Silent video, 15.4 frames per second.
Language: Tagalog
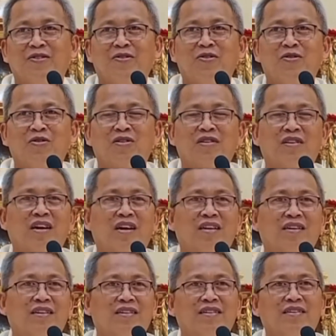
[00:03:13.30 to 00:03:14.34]
O,
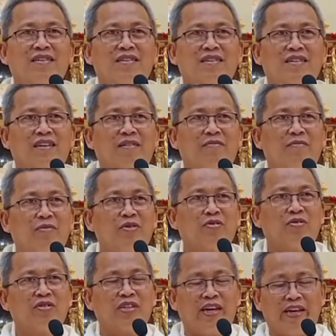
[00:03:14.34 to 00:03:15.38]
ambot,
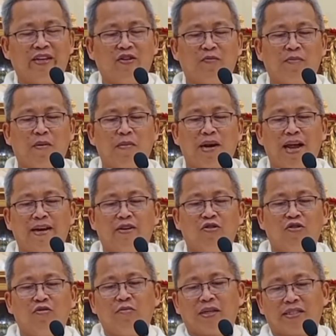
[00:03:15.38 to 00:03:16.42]
sa inyong
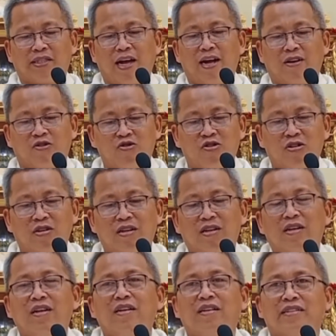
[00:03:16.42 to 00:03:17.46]
pamalandong, basta ako,
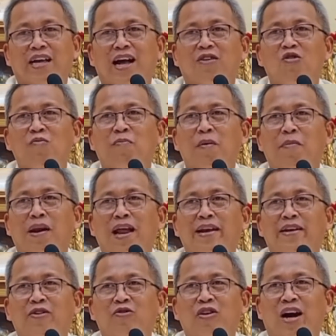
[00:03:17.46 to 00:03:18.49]
sa akong
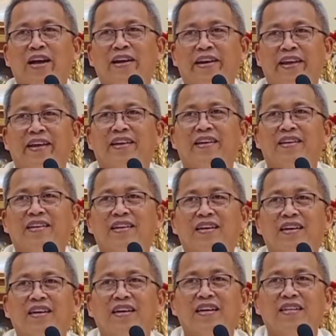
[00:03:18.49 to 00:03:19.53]
pamalandong ani,
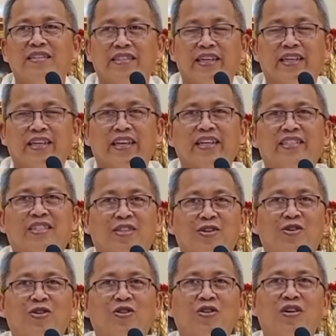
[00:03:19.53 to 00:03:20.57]
si
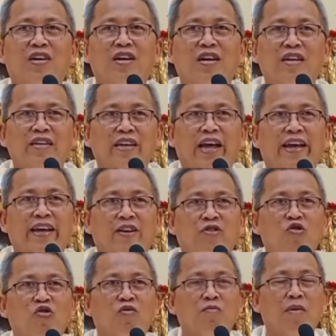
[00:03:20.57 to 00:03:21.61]
Kristo na
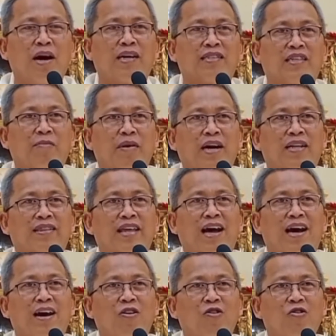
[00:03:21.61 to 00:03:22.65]
higugma sa mga
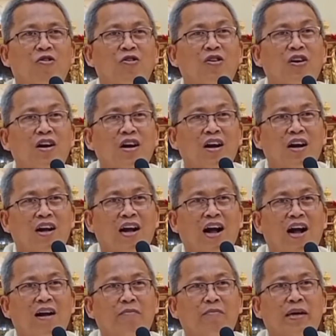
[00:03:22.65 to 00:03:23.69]
tao nga
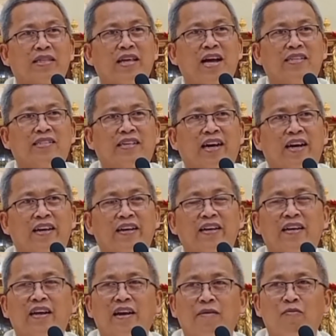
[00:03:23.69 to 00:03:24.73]
ang batasan
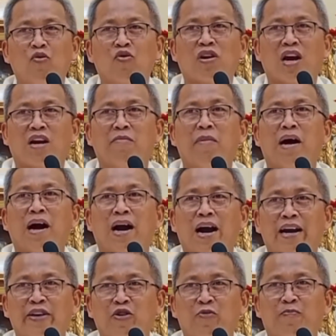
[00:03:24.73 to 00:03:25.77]
murag mga
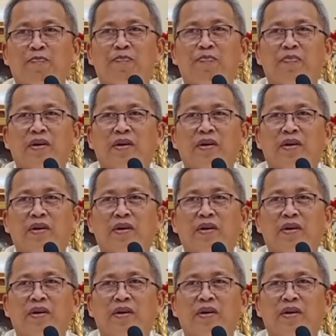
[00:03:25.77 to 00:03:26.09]
hayop